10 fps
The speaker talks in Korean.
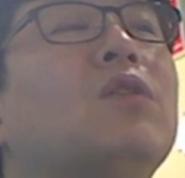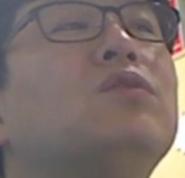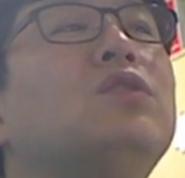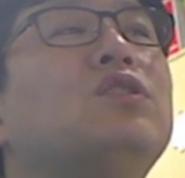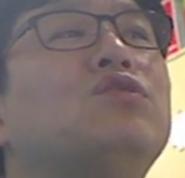
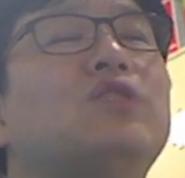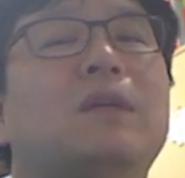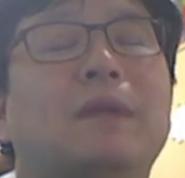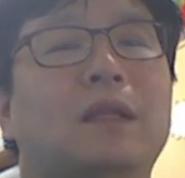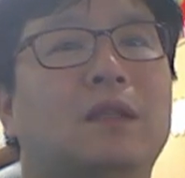엉덩이
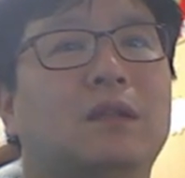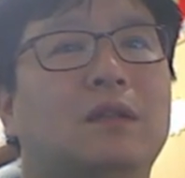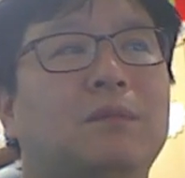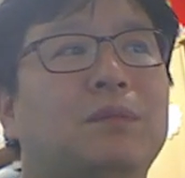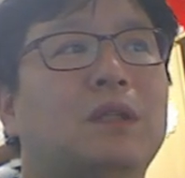주사
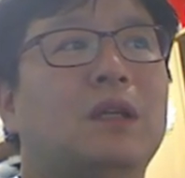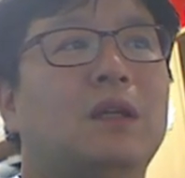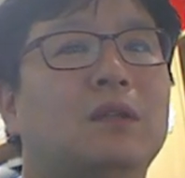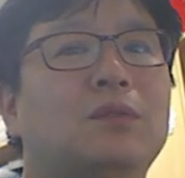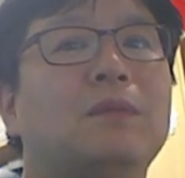맞는
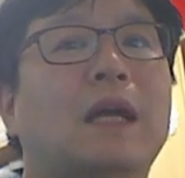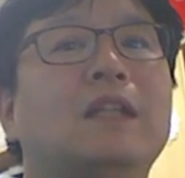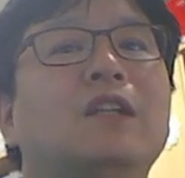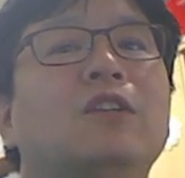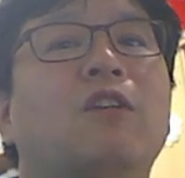것보다 좀
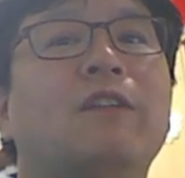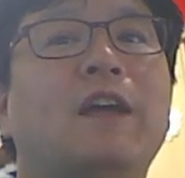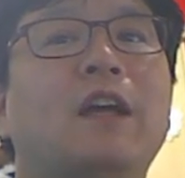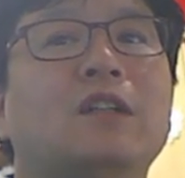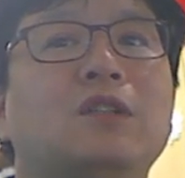
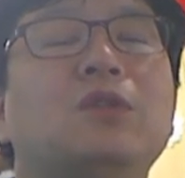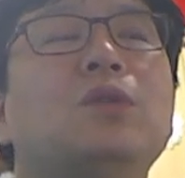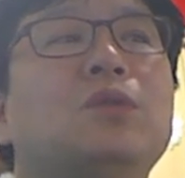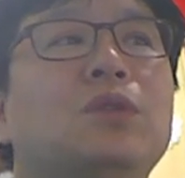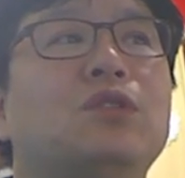가늘거나 그
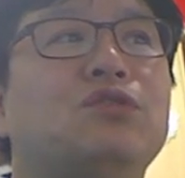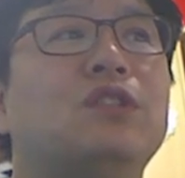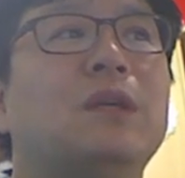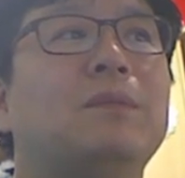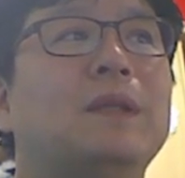정도의
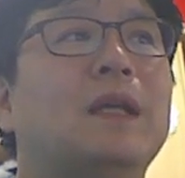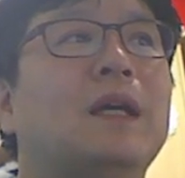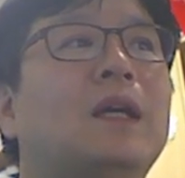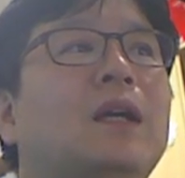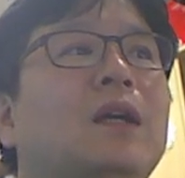
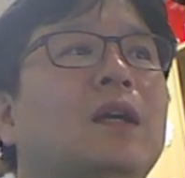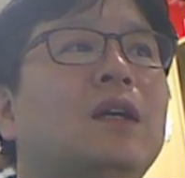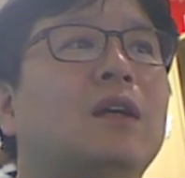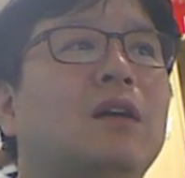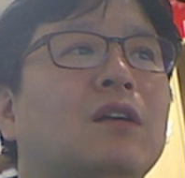두께입니다.
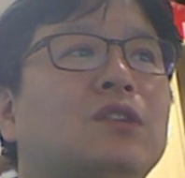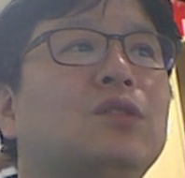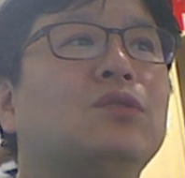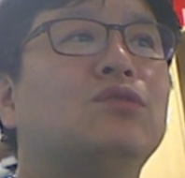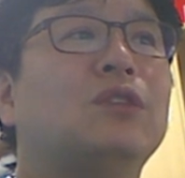그
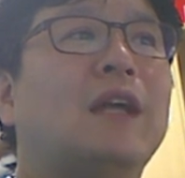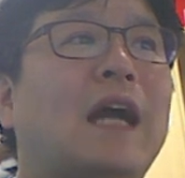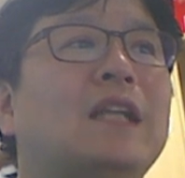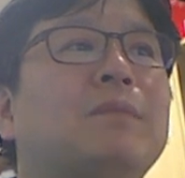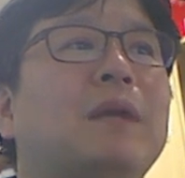정도 두께
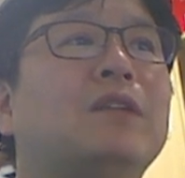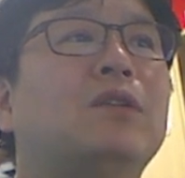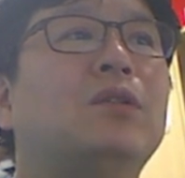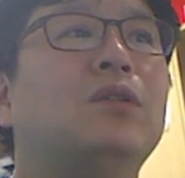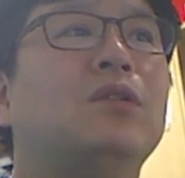가는
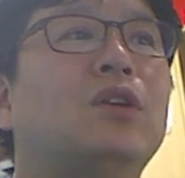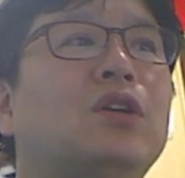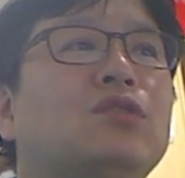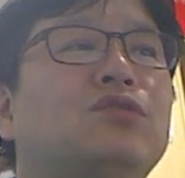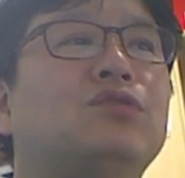바늘로
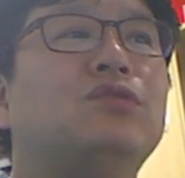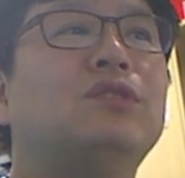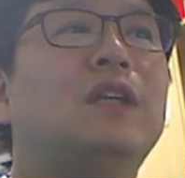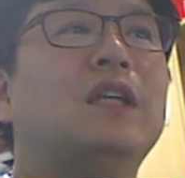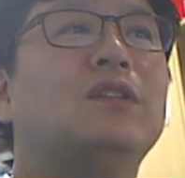
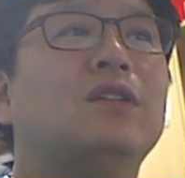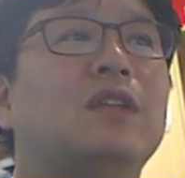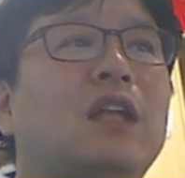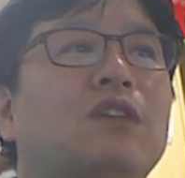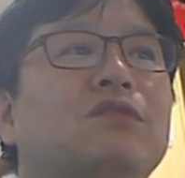2군데에서
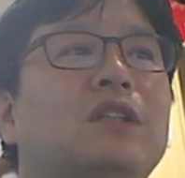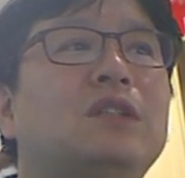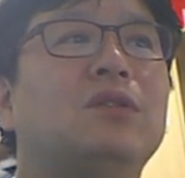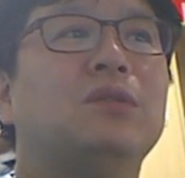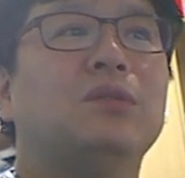
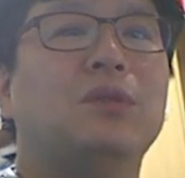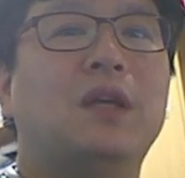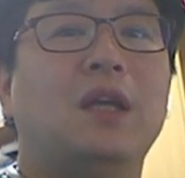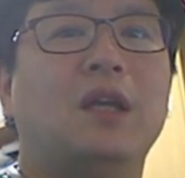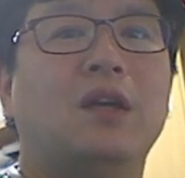4군데
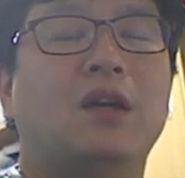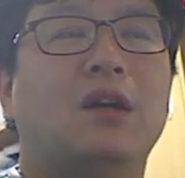정도의